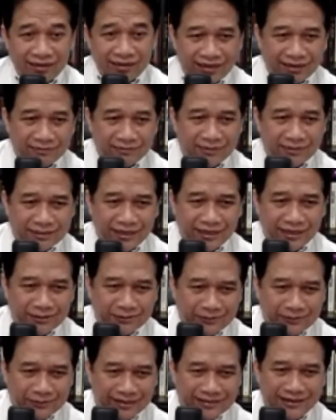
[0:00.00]
ya Mas
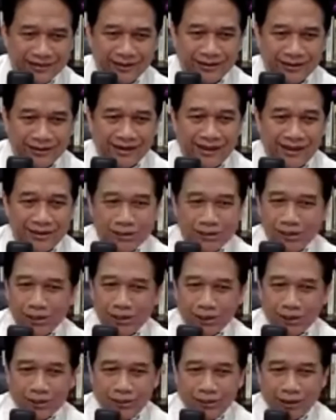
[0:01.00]
Hersu ya, saya kira
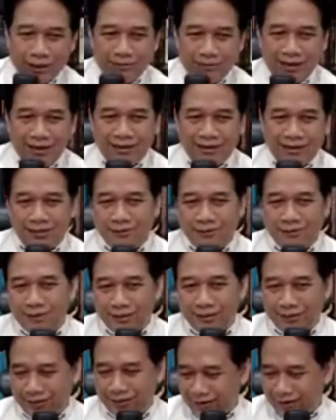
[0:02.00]
di Amerika
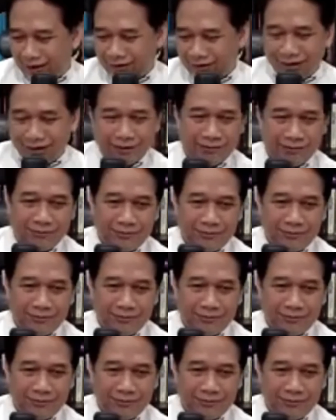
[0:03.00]
juga tidak akan